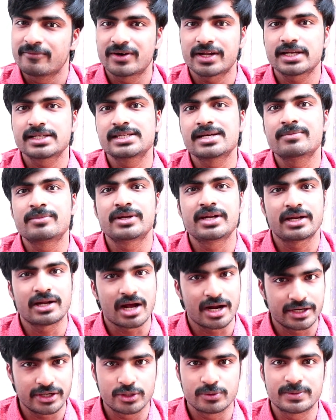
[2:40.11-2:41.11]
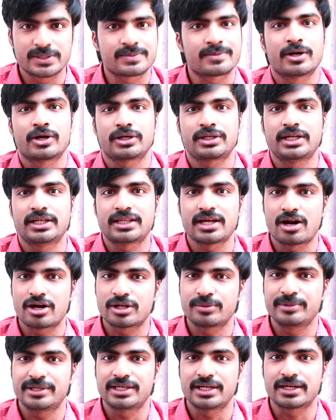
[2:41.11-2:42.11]
ఫర్ ఎగ్జాంపుల్ నేను హండ్రెడ్ రూపీస్ ప్రోడక్ట్ అయితే
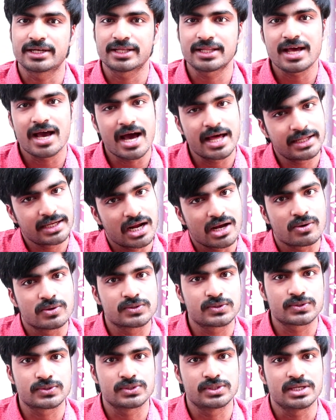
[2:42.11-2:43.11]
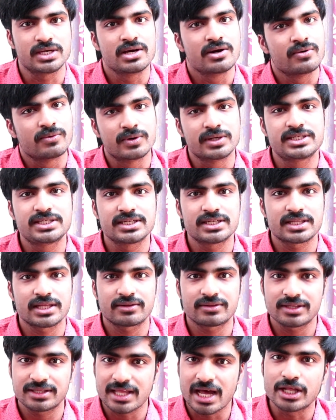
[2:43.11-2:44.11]
ఆర్డర్ పెట్టాను కదా అది నాకు వస్తుంది వచ్చిన
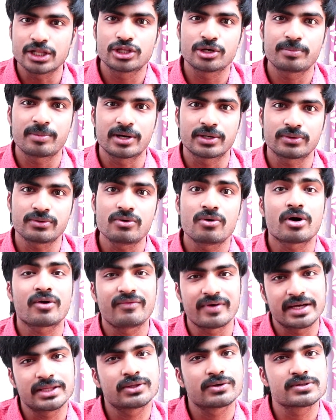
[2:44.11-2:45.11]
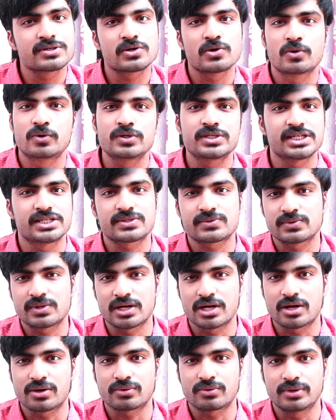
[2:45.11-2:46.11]
తర్వాత దాంతోపాటు ఒక ఫైవ్ థౌసండ్ లోడ్
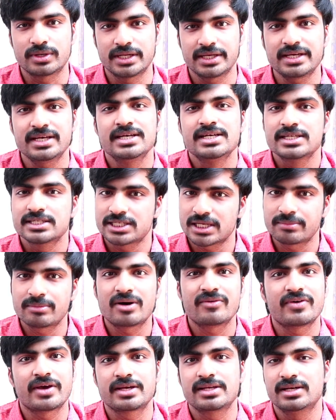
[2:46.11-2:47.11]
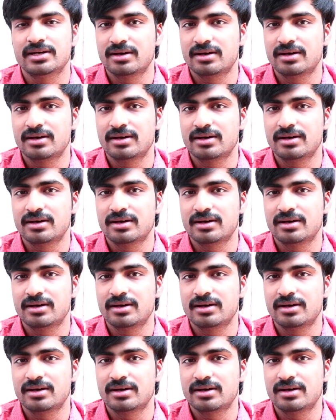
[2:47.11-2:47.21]
చేసుకున్నాను అనుకోండి సమ్ ఆఫ్